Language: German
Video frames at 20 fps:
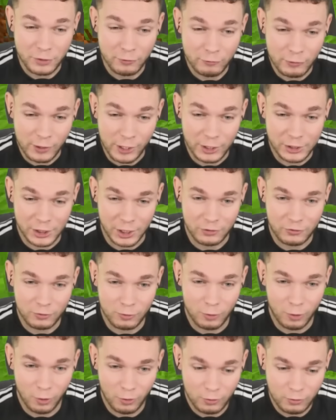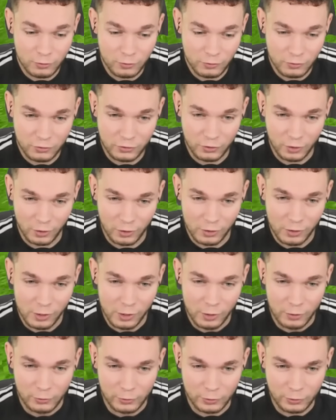den Villager zu locken. So,
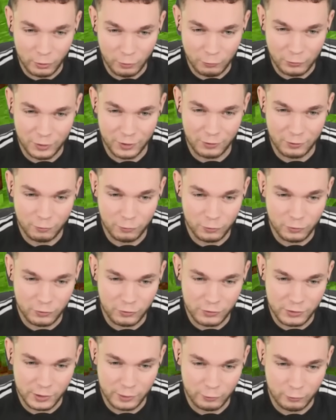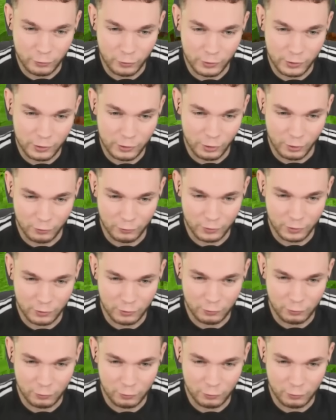und ich hoffe, dass es funktioniert, Freunde. Ich hoffe, dass